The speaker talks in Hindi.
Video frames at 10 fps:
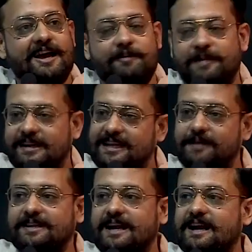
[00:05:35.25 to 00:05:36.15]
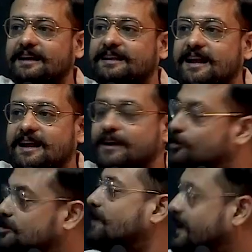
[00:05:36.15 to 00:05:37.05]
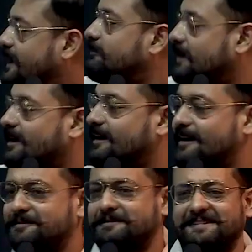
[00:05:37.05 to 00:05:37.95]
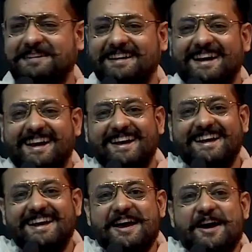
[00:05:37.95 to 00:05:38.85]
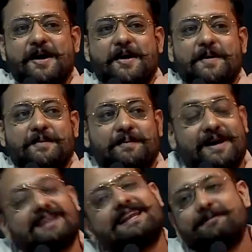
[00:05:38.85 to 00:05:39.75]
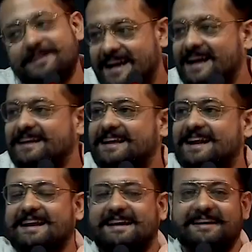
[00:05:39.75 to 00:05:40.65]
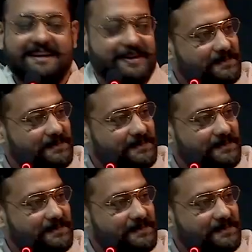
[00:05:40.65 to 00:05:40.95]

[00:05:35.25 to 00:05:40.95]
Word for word: भरता भी धरा का धरा रह रुक जाओ भाई टाइम लगेगा भरता भी धरा का धरा रह गया